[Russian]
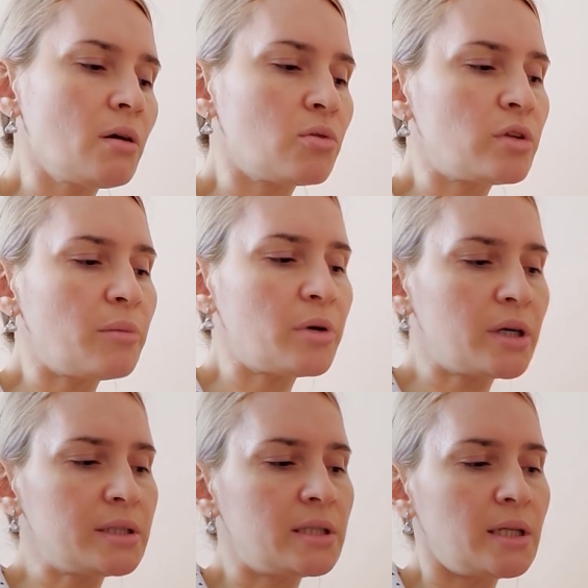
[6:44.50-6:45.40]
куда мы
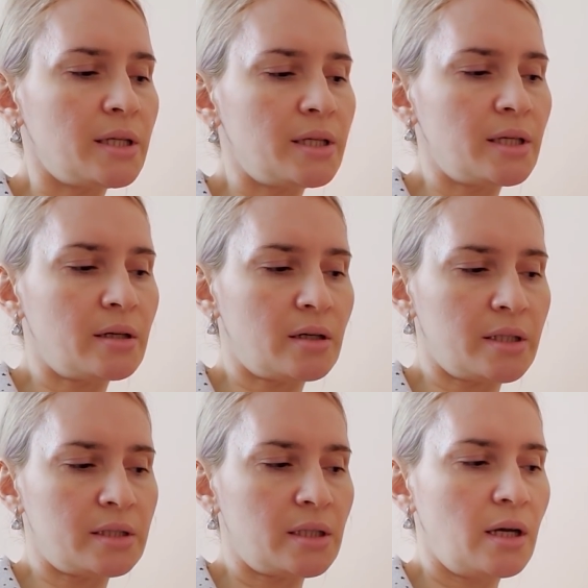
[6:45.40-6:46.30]
хотели
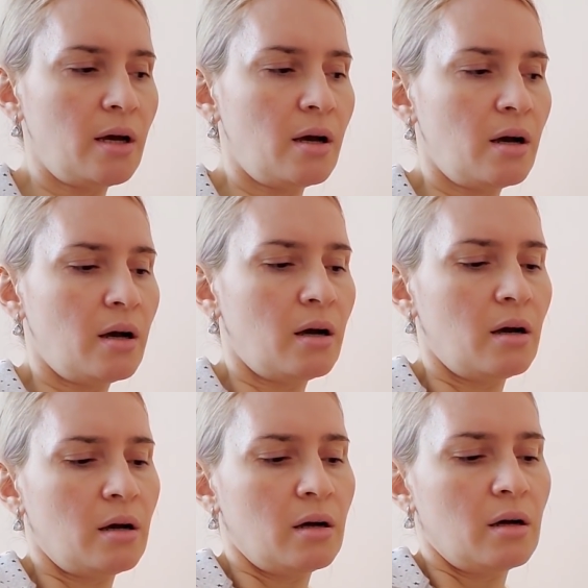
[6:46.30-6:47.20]
ехать.
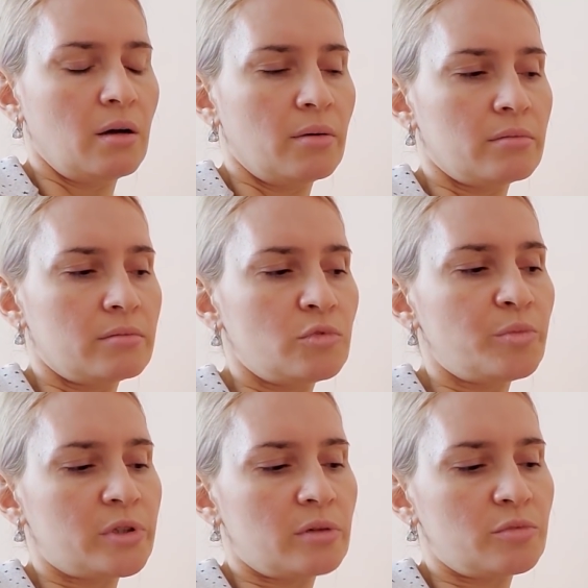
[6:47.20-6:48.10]
Ну,
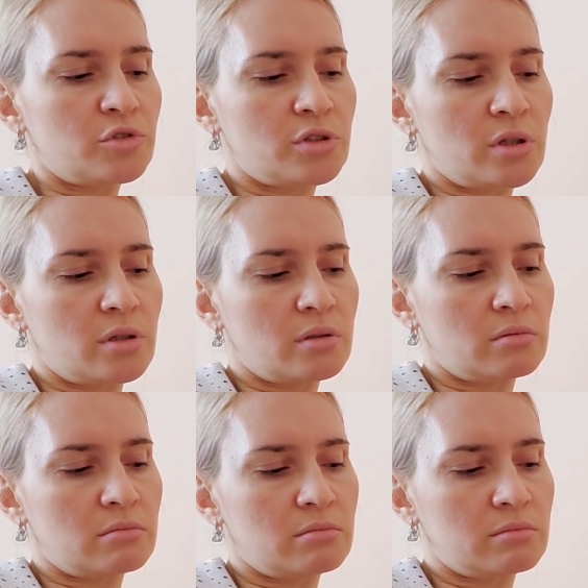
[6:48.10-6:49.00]
потому
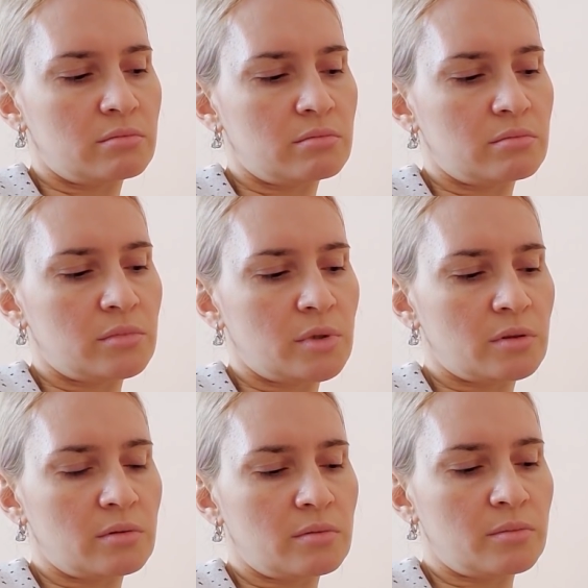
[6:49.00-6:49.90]
что Э,
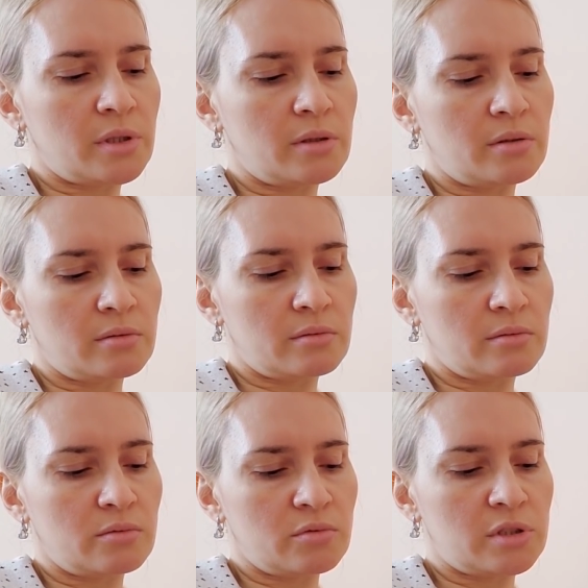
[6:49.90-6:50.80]
мы
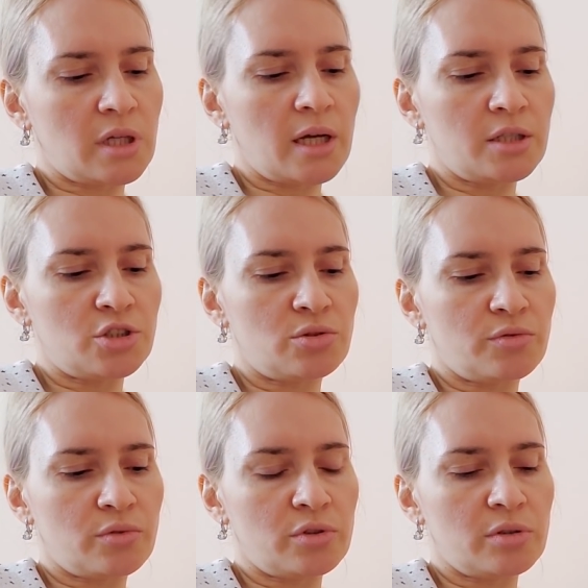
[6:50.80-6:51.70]
узнали, что
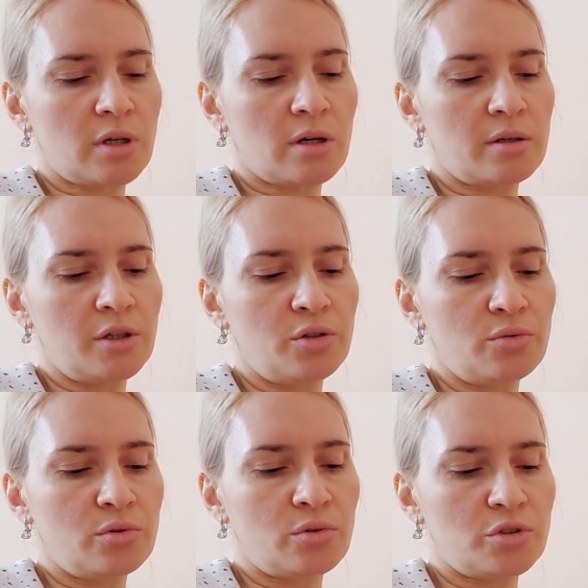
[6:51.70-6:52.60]
вроде как
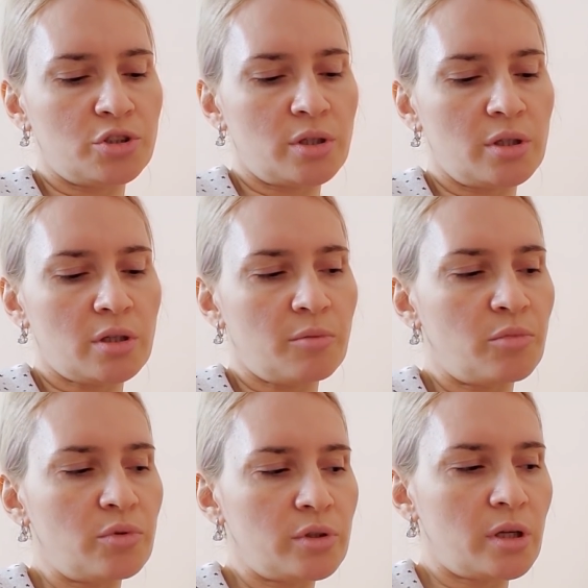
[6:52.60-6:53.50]
июнь точно не
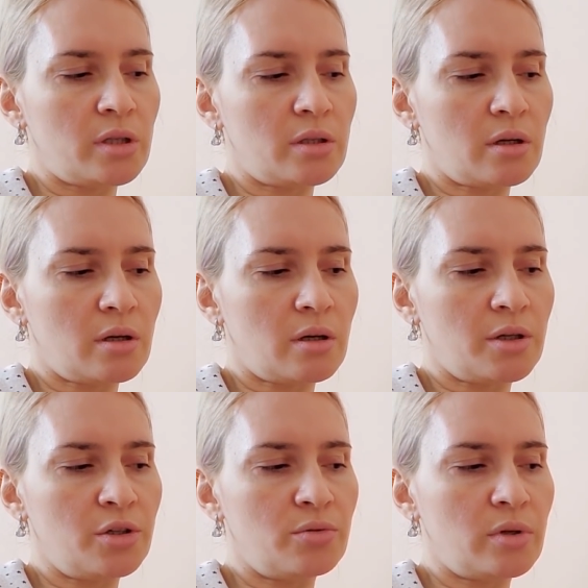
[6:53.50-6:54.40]
работает, а
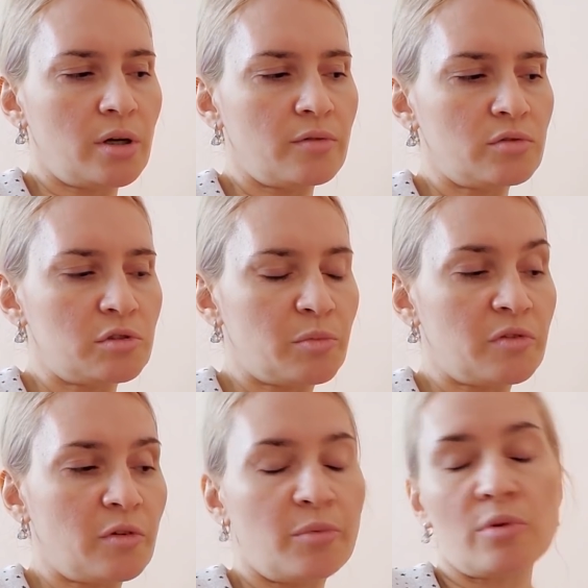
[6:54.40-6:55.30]
июль-август
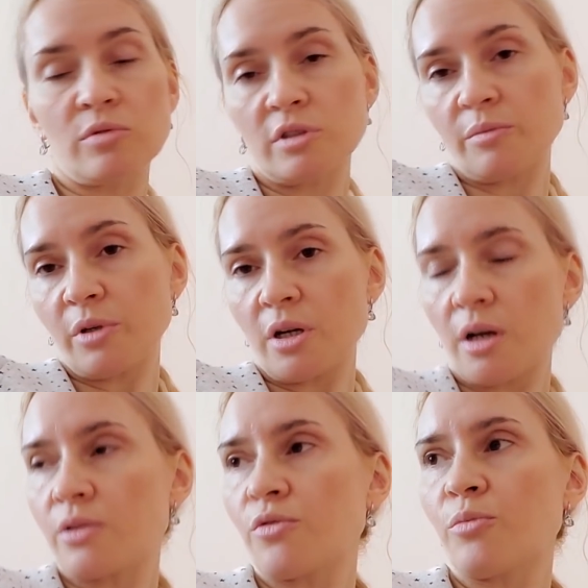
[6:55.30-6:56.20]
под вопросом. И
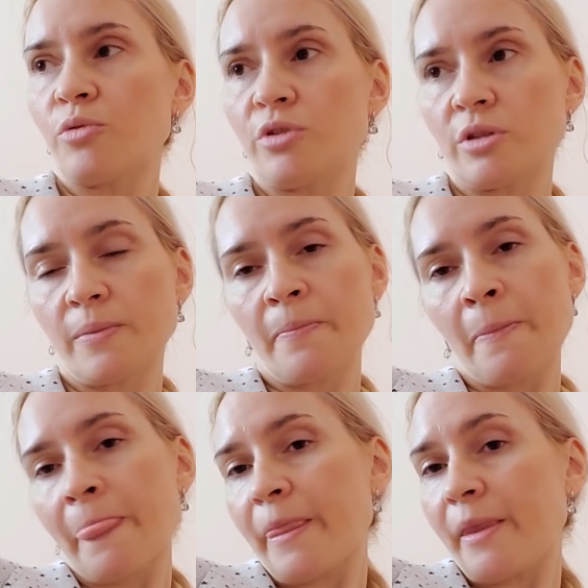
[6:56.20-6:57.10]
как оно будет,
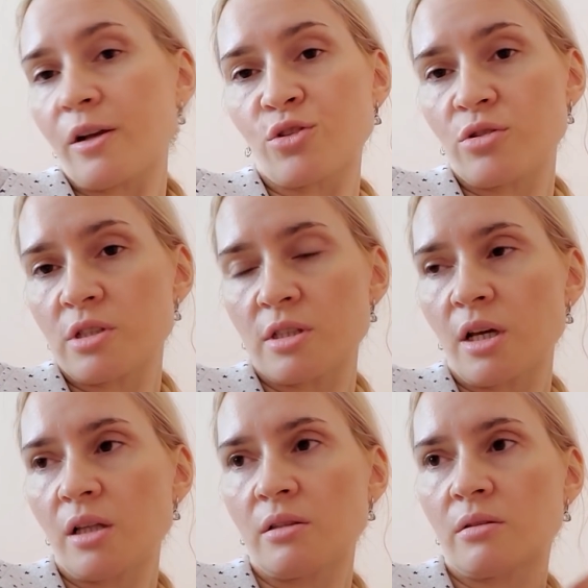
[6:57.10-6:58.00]
никто не
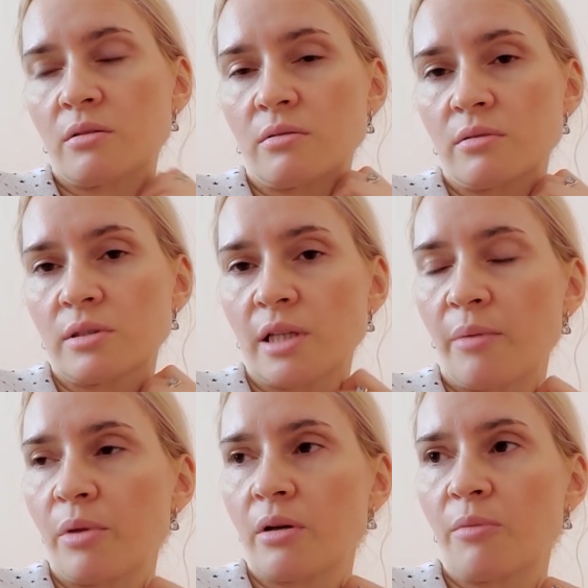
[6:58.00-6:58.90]
знает, э,
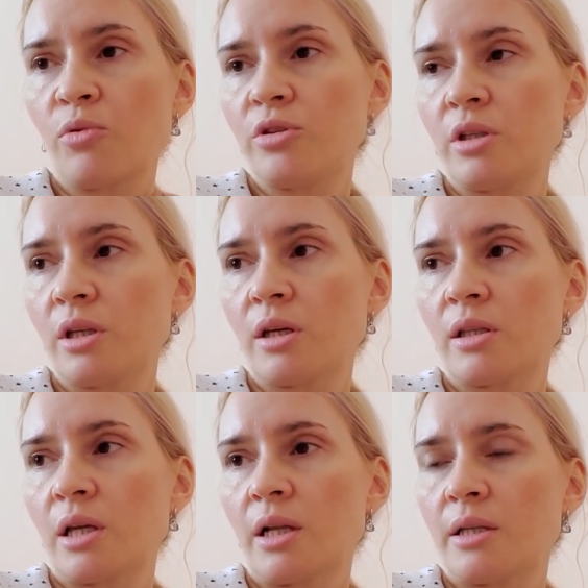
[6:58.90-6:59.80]
сами работники
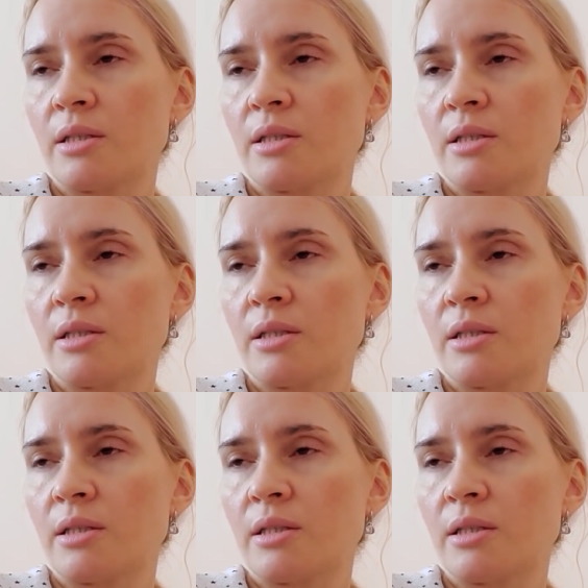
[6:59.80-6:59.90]
отеля не